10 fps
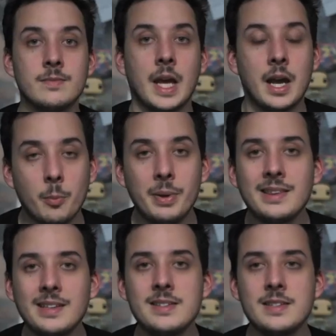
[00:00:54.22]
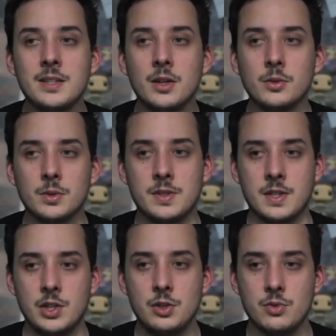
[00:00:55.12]
Alors Béatrice Seigneur, dont il
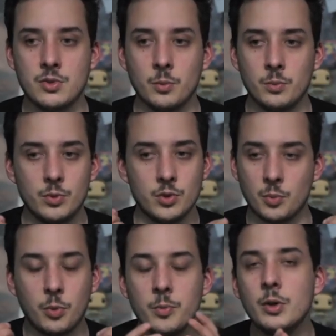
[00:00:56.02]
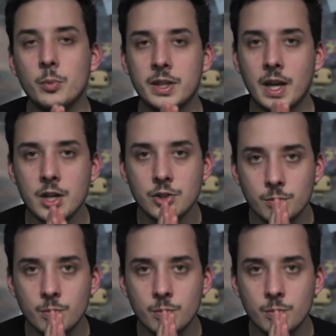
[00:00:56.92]
s'agit de son premier long métrage,